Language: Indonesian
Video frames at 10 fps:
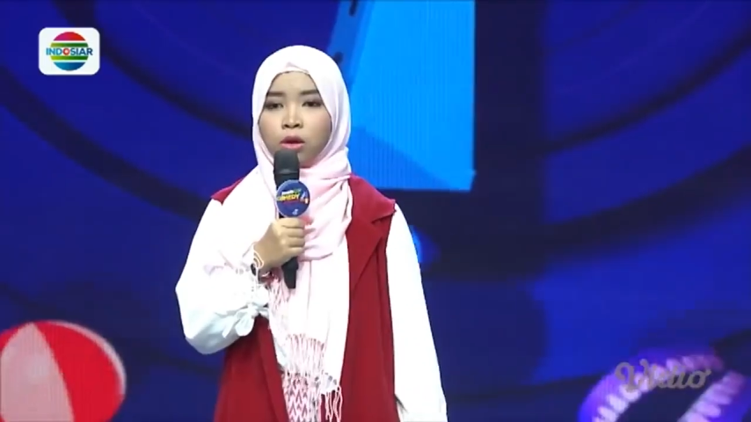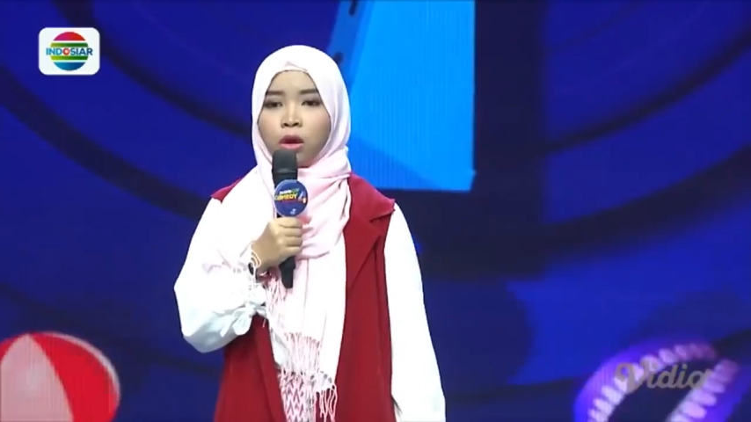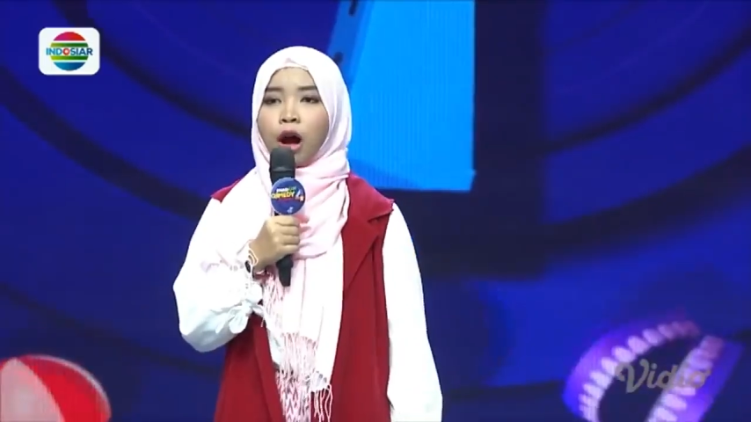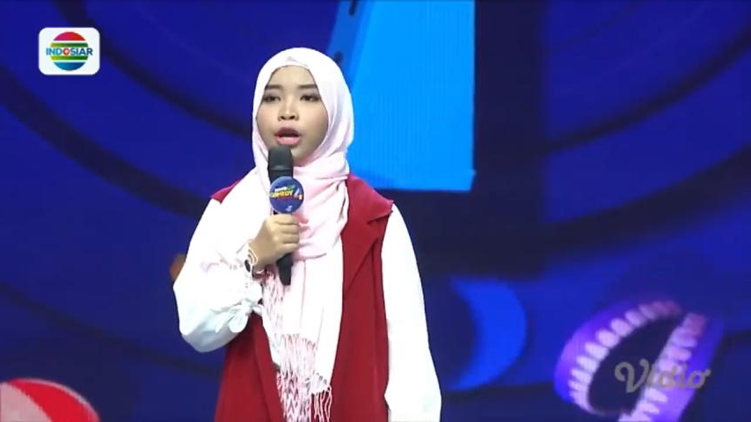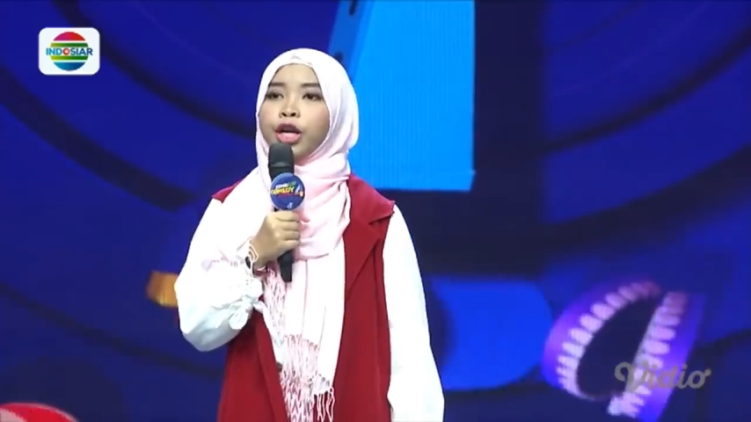
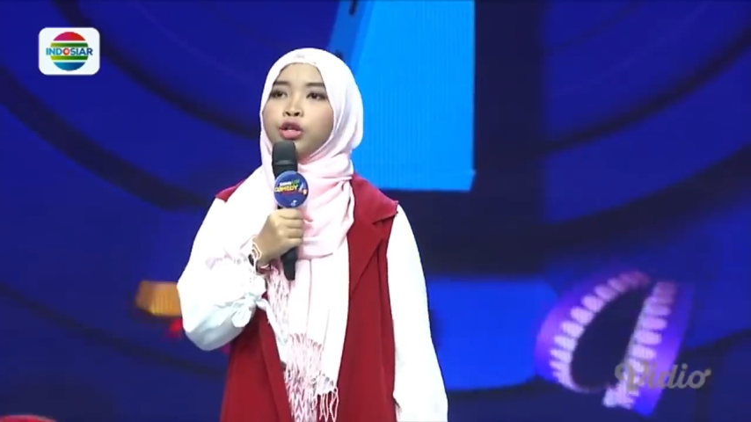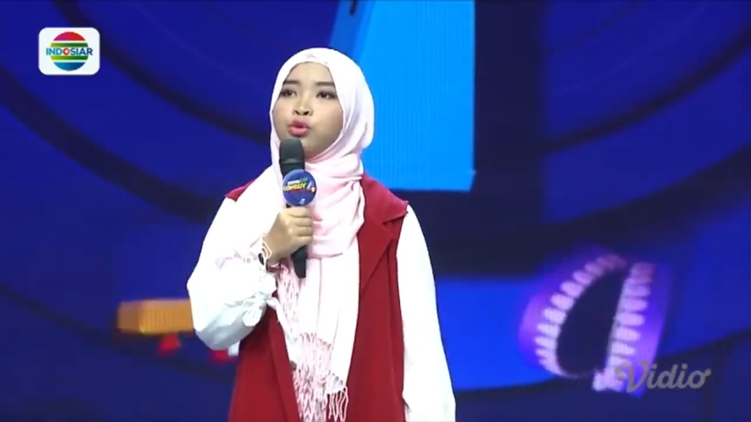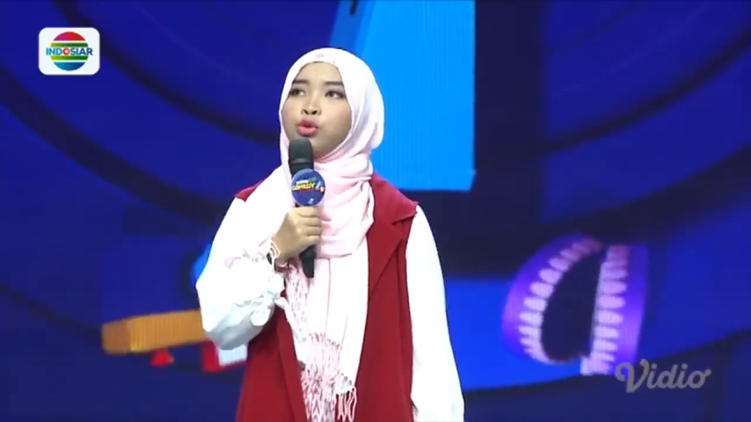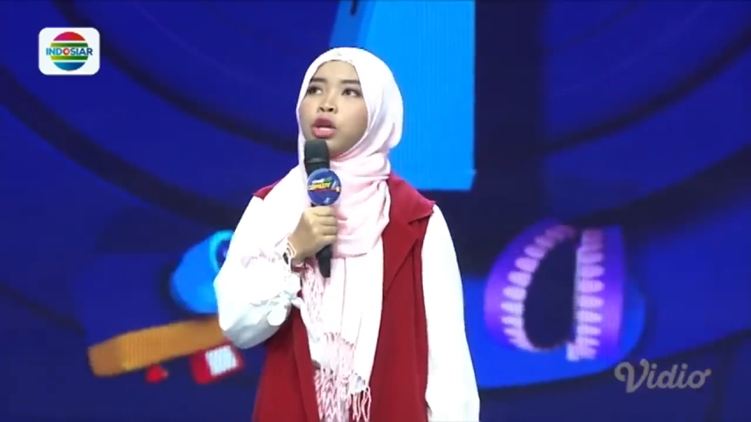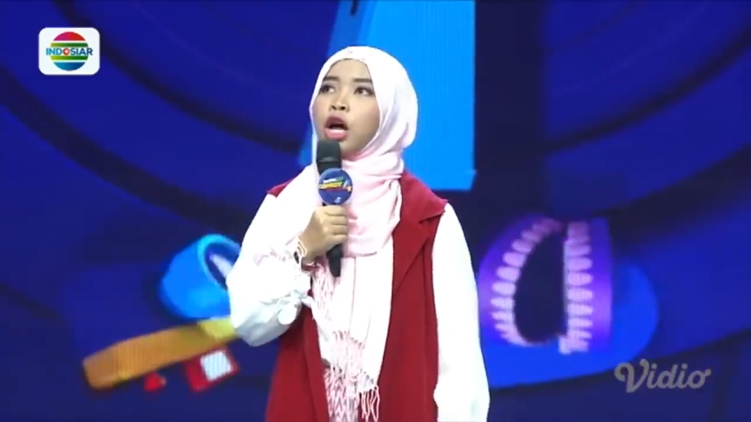Ada yang
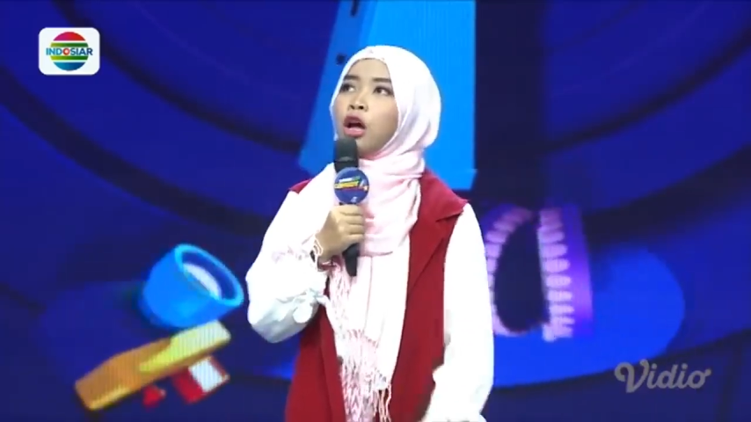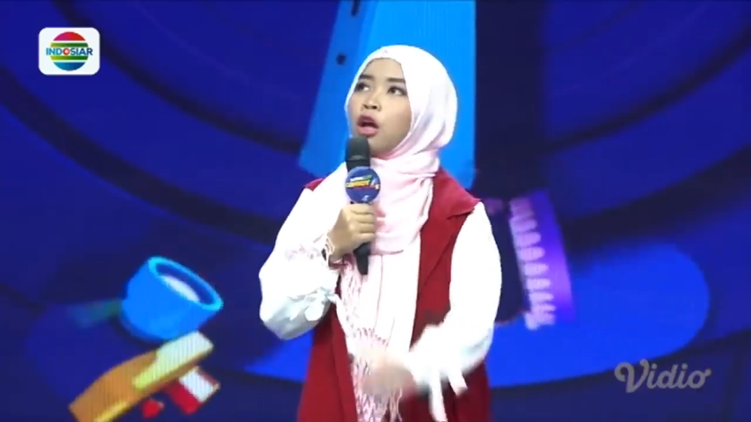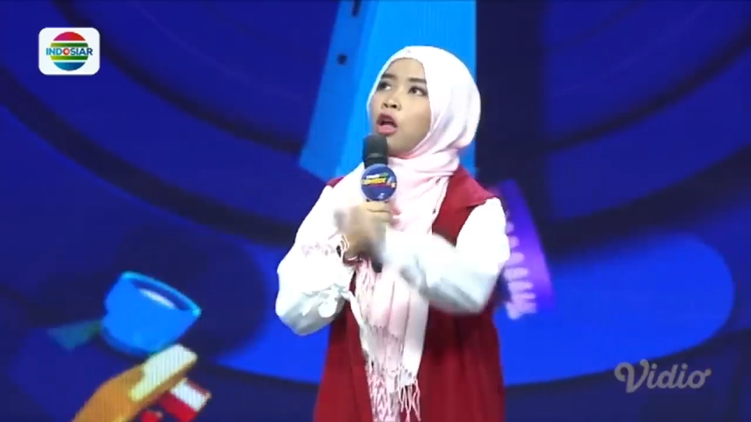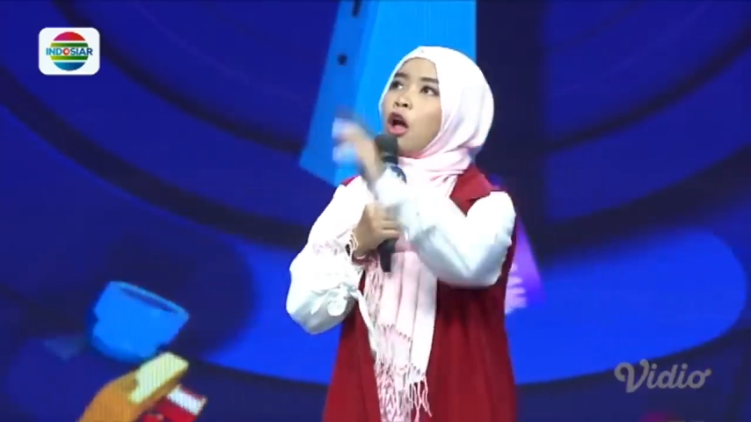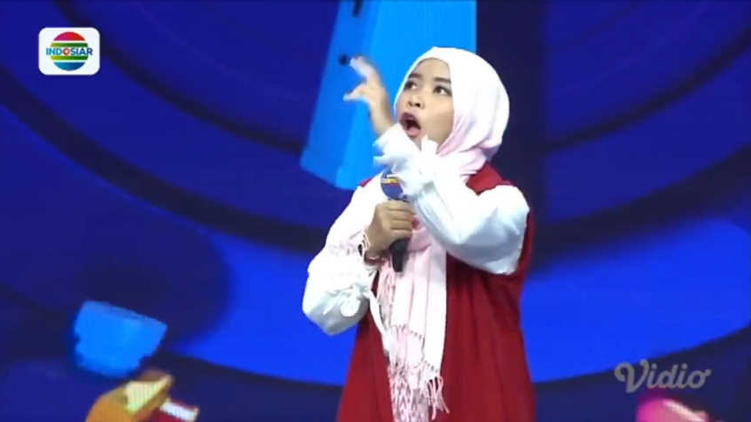judulnya
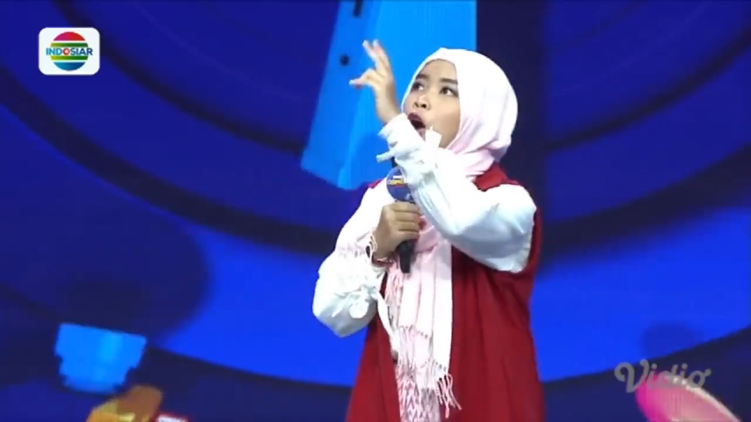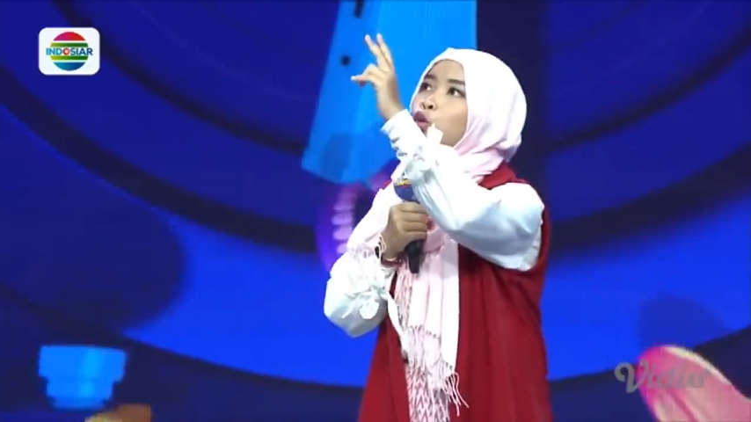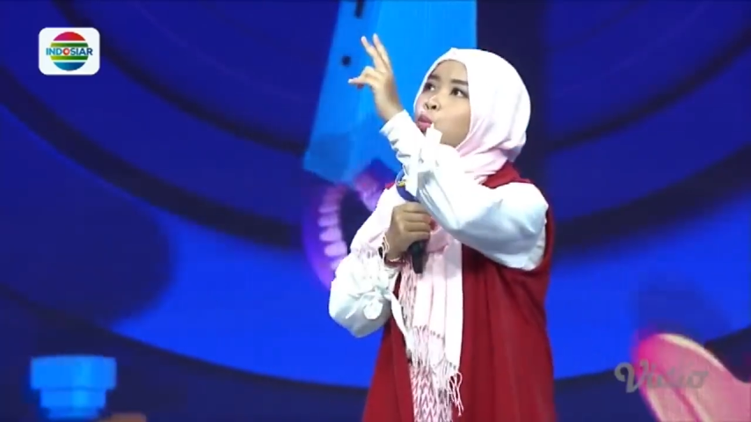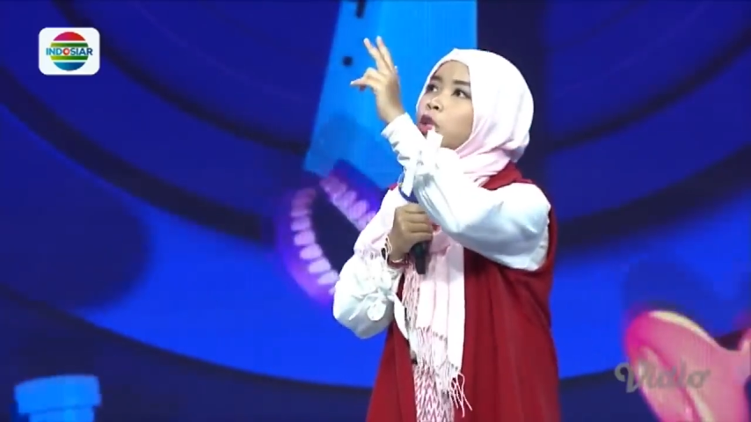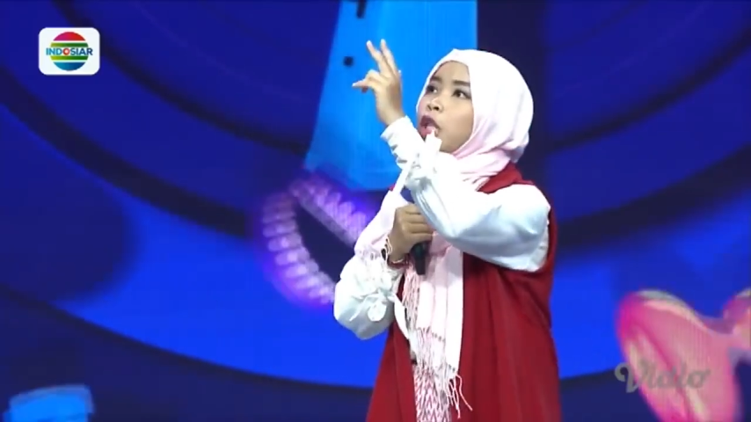Aku
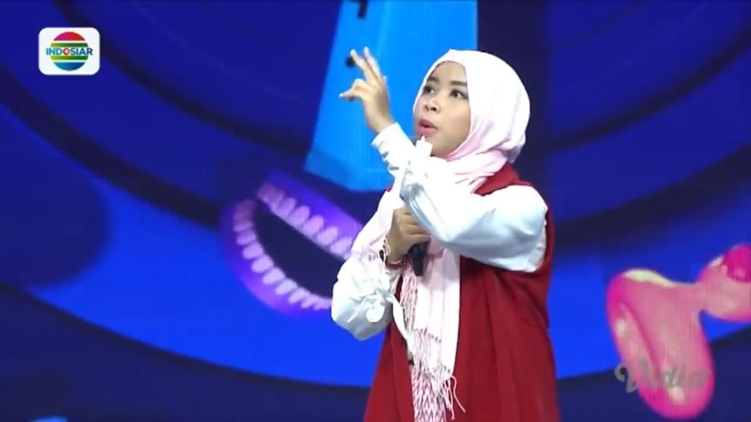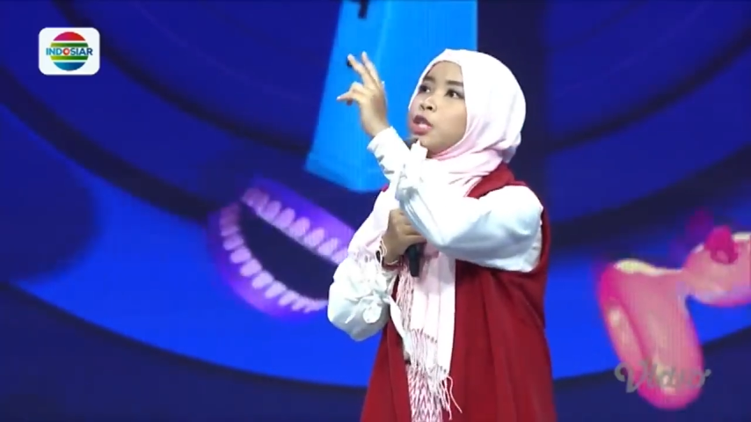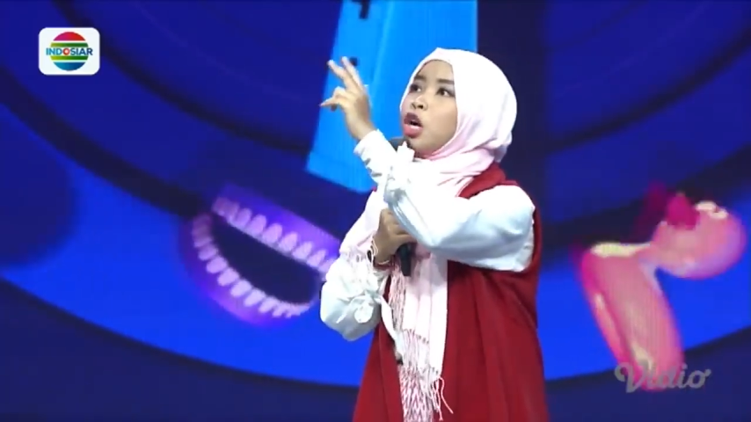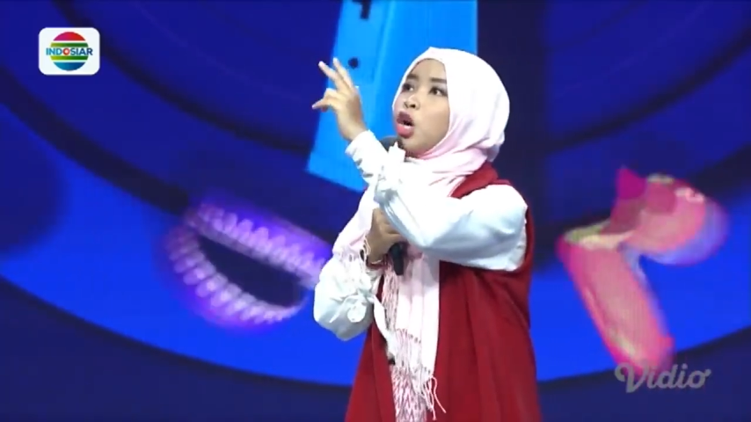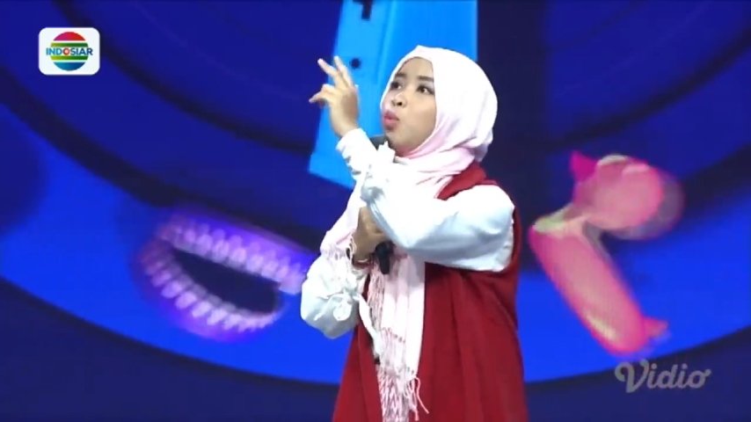
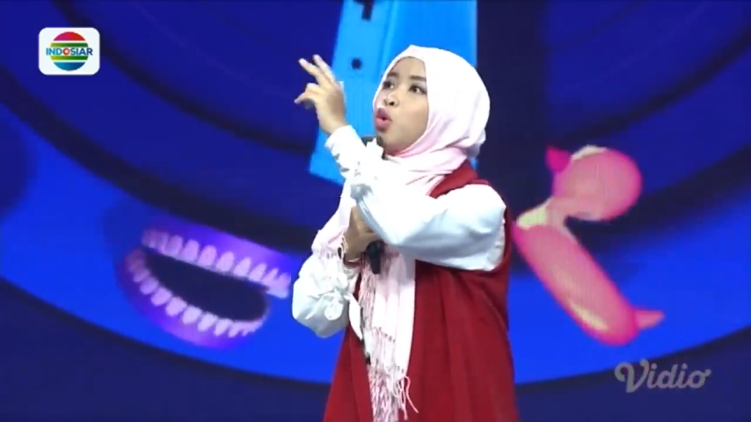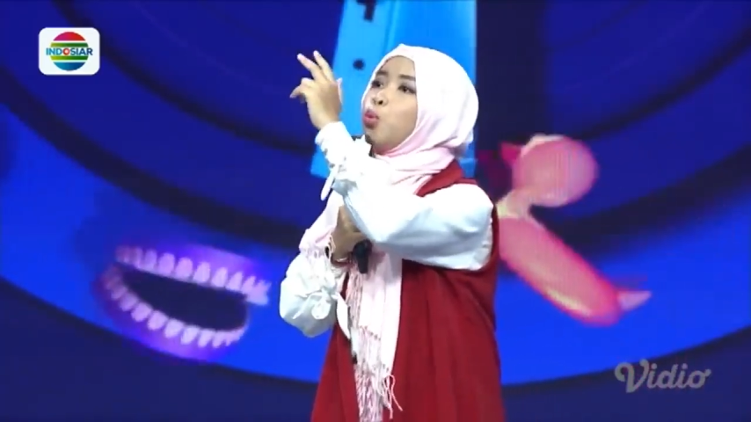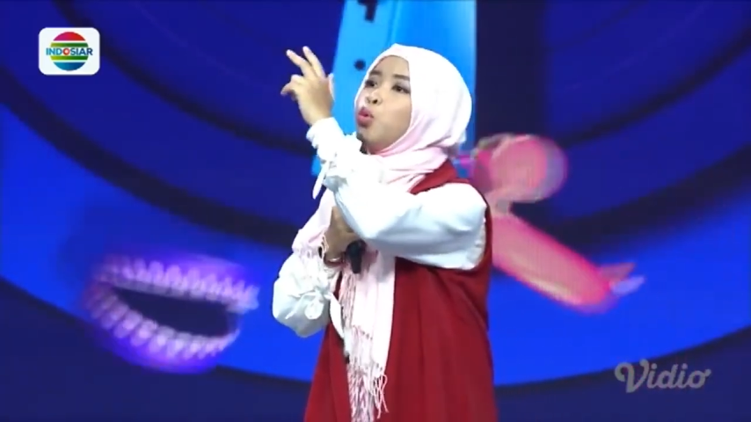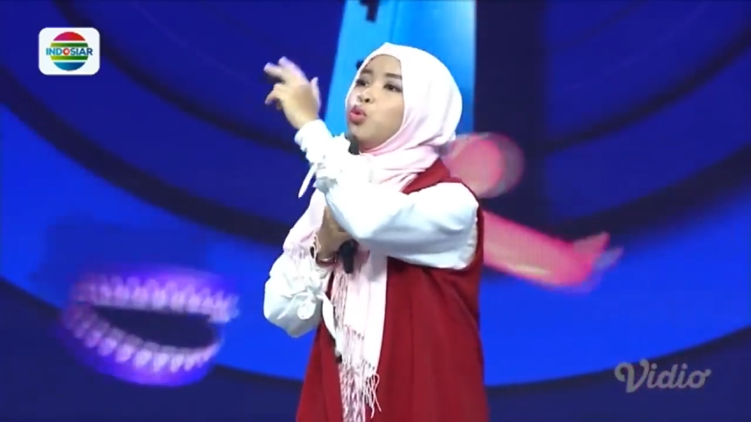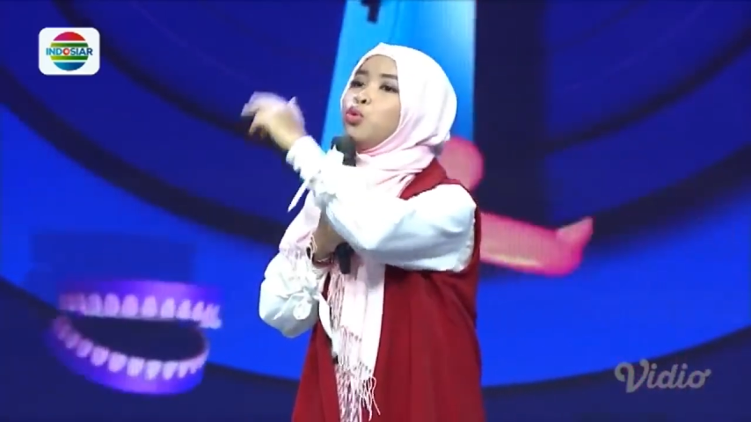bertamasya ke
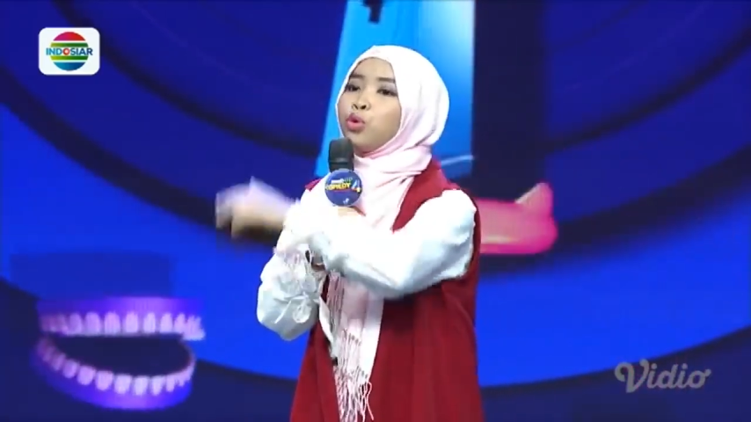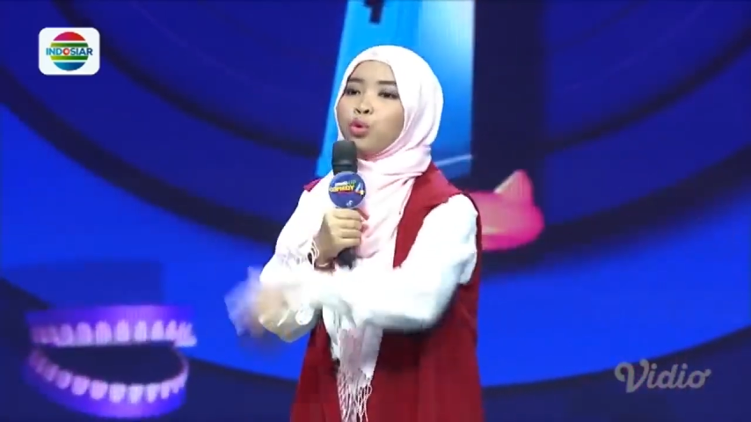Borobudur.